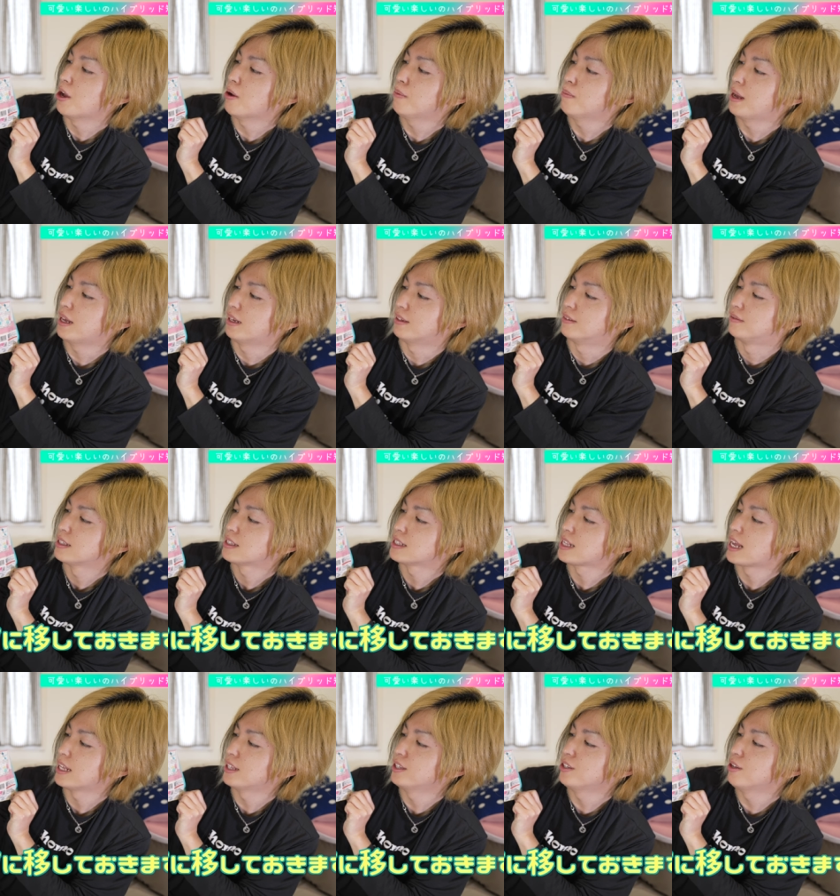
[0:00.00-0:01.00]
よんばん、
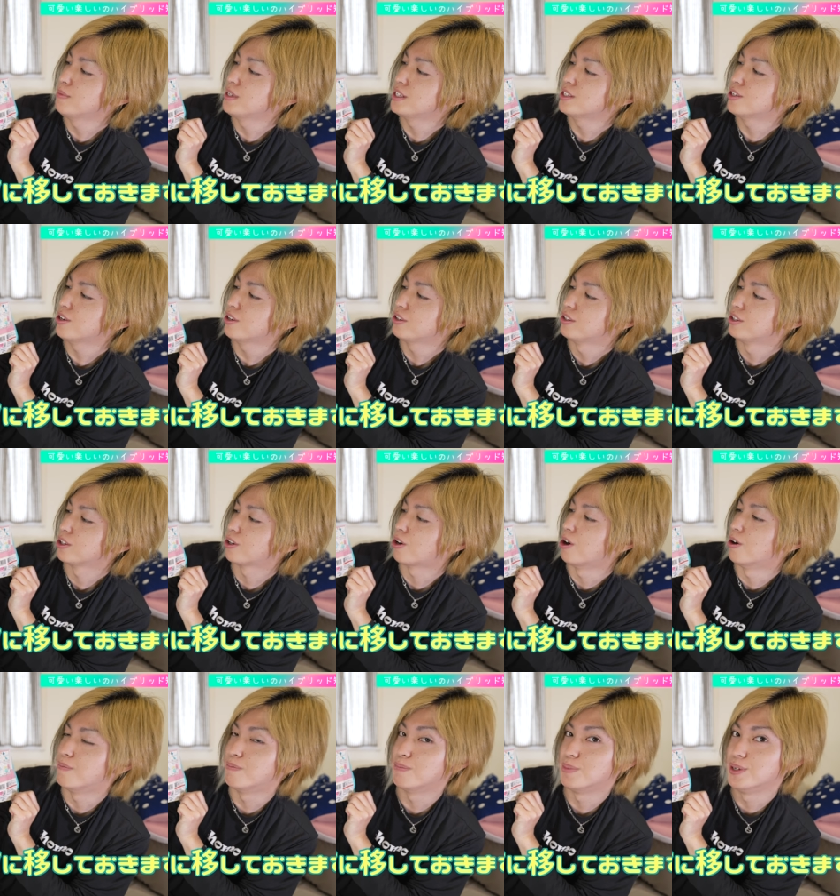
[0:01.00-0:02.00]
さんの水を
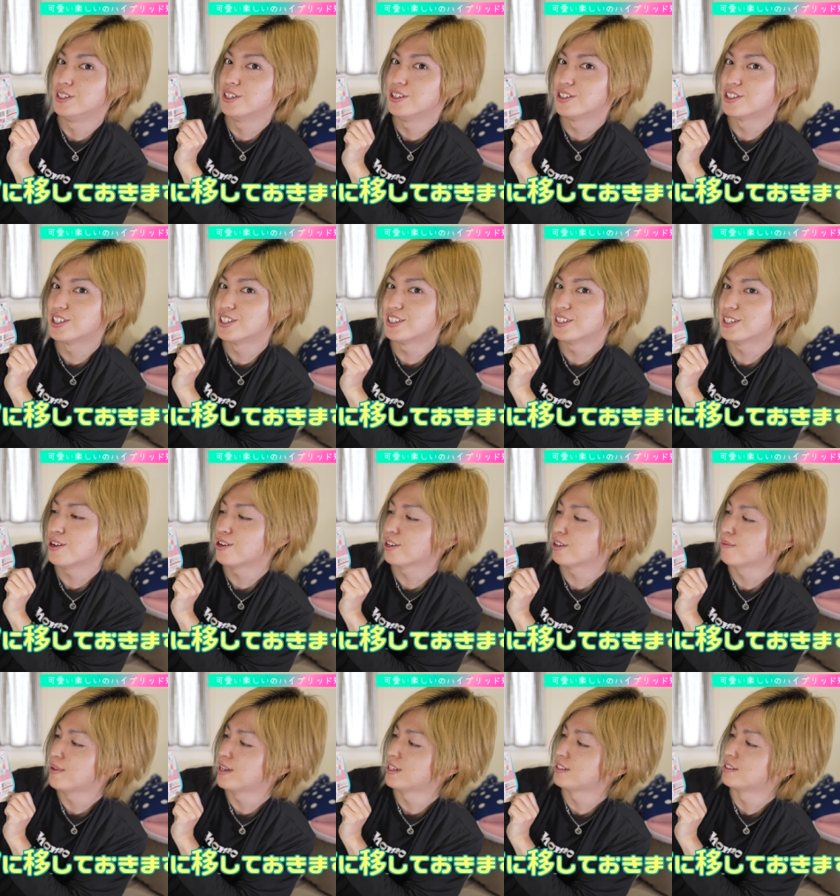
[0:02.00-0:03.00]
コップに移してお
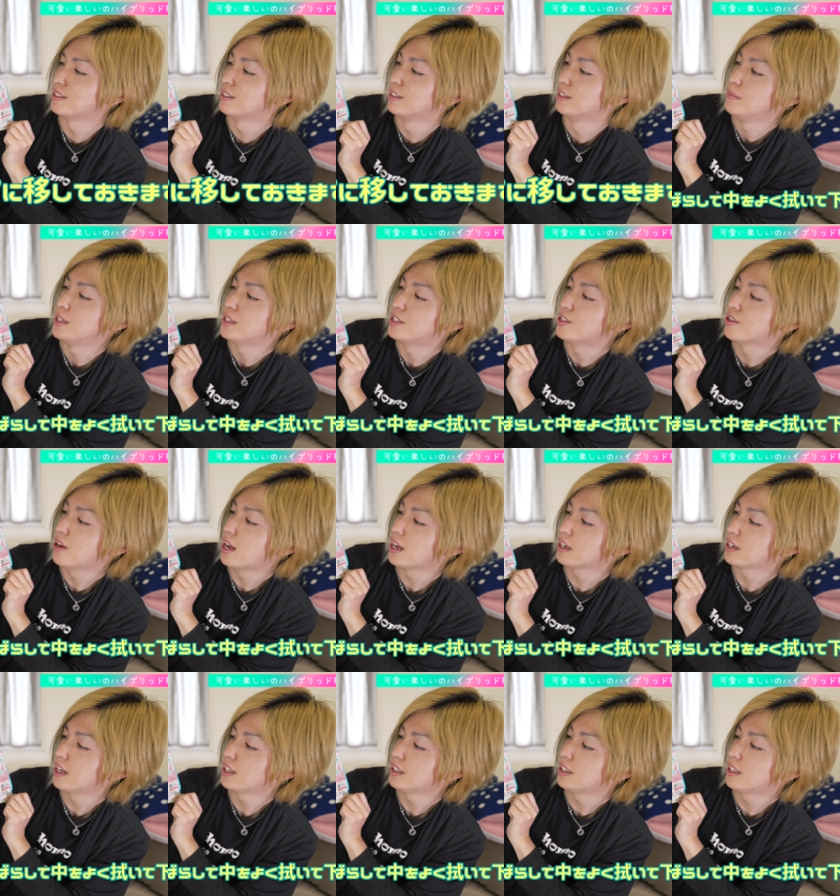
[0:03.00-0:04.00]
きます。水を
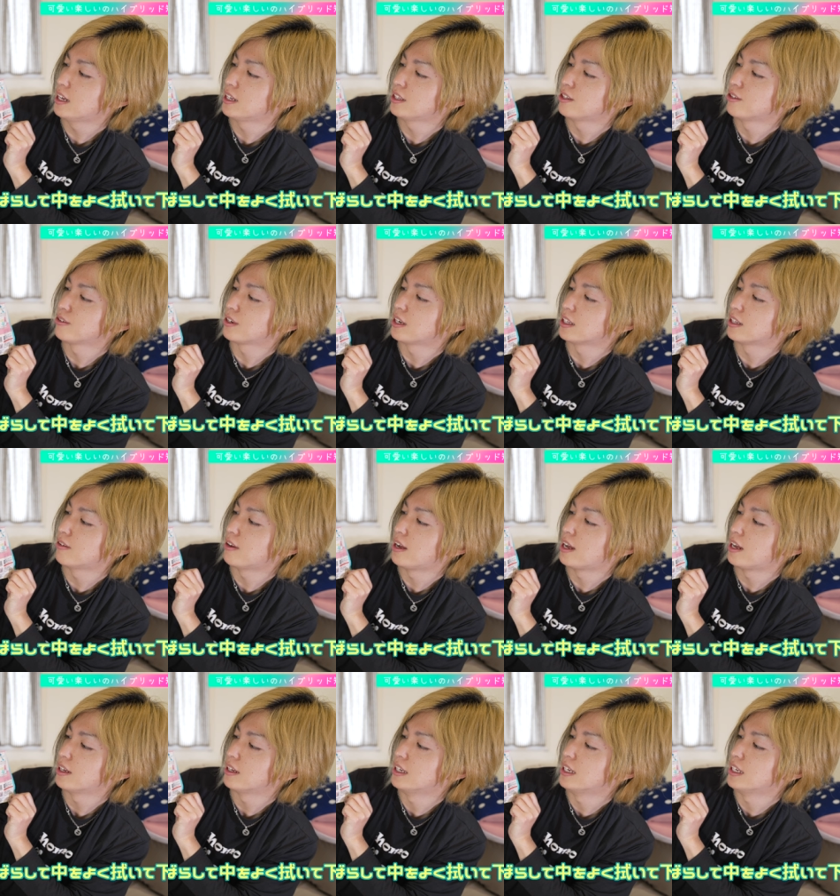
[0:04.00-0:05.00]
測った後の型
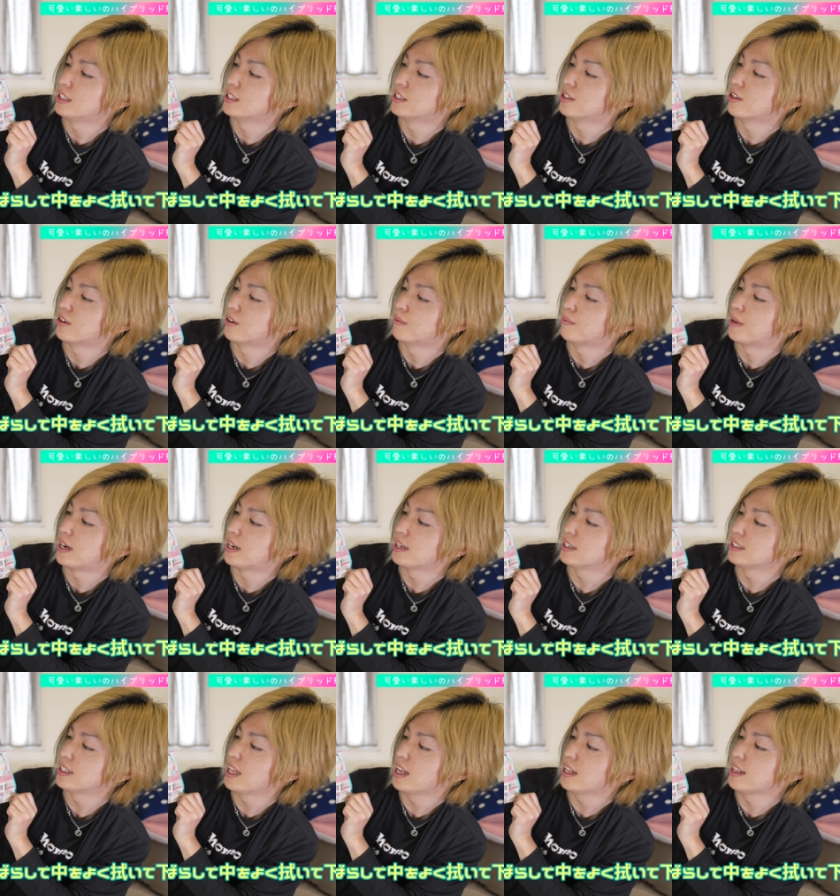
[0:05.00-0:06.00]
は一度ば
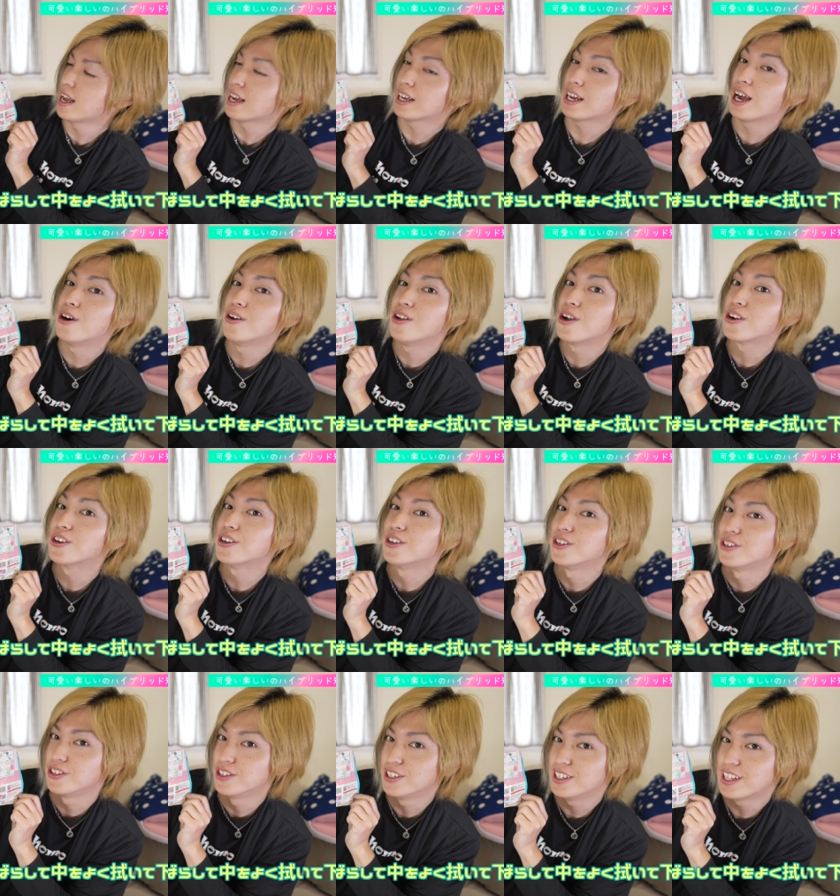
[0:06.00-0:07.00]
らして中をよく
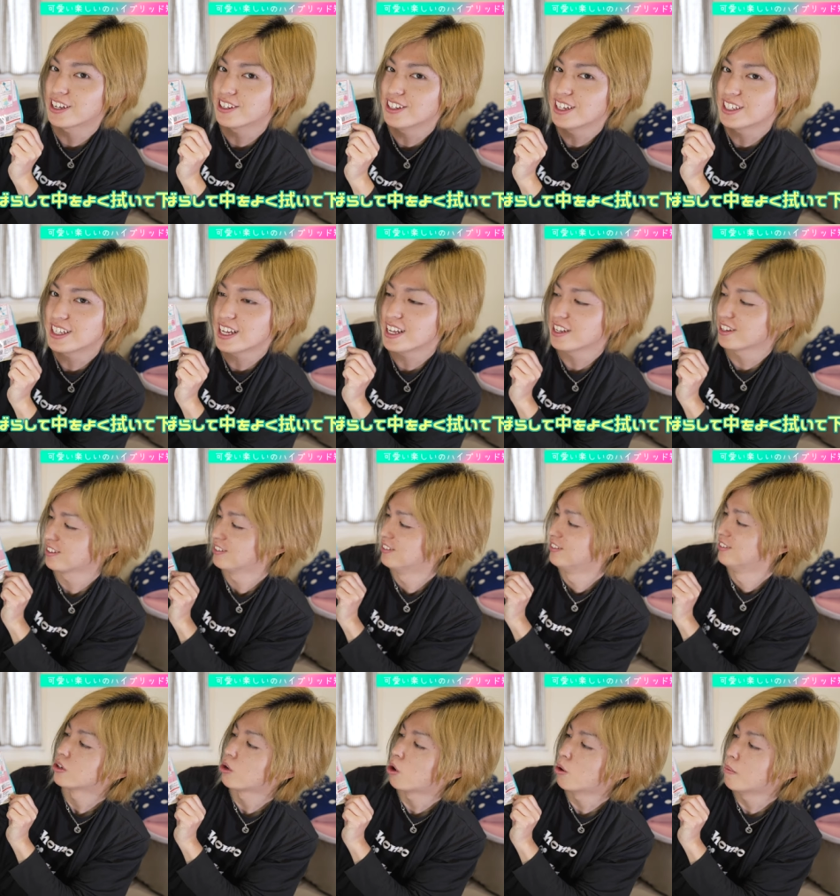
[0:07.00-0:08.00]
拭いてください。
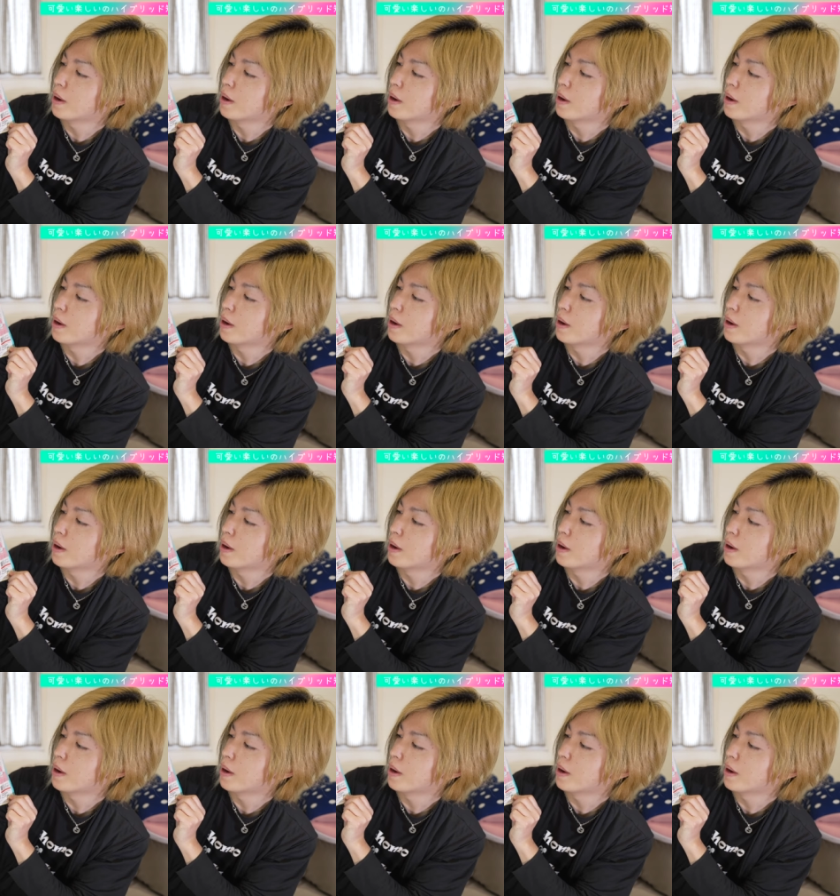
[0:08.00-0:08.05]
ご